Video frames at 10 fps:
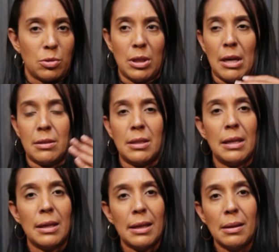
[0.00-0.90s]
O sea,
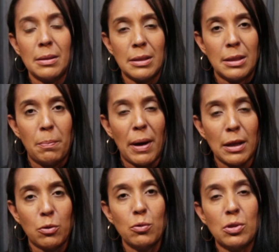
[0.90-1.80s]
si, si
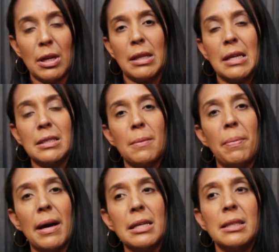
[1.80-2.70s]
para tú ser de ese
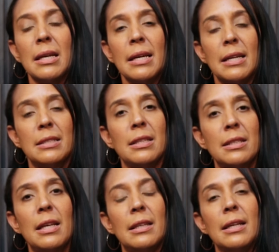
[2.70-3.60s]
país
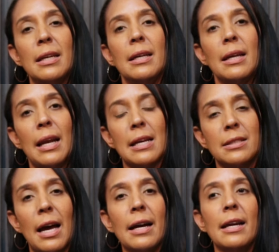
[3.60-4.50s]
necesita tener la
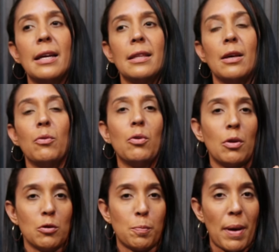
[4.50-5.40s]
sangre de uno
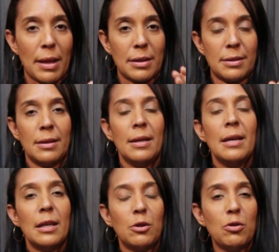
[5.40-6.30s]
de los padres.
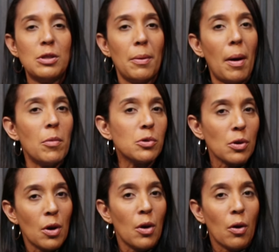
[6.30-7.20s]
Entonces
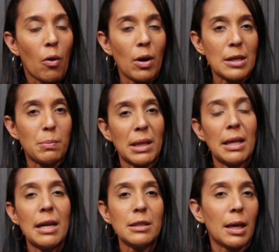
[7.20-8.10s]
vamos con las
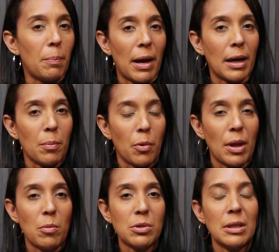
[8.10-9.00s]
banderas para que
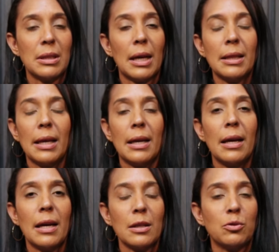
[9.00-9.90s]
podamos
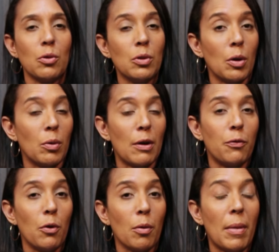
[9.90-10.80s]
entender esto de una
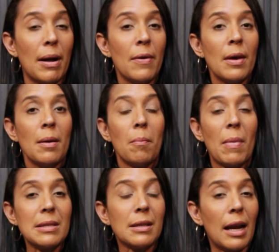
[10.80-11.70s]
forma
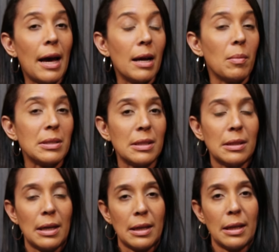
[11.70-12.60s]
más clara y más
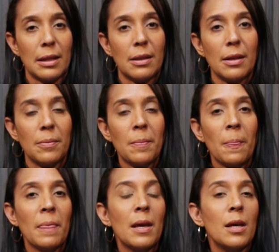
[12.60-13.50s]
inteligente.
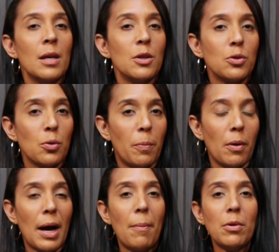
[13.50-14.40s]

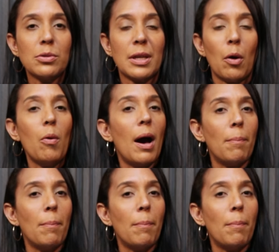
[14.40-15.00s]
Supongamos que un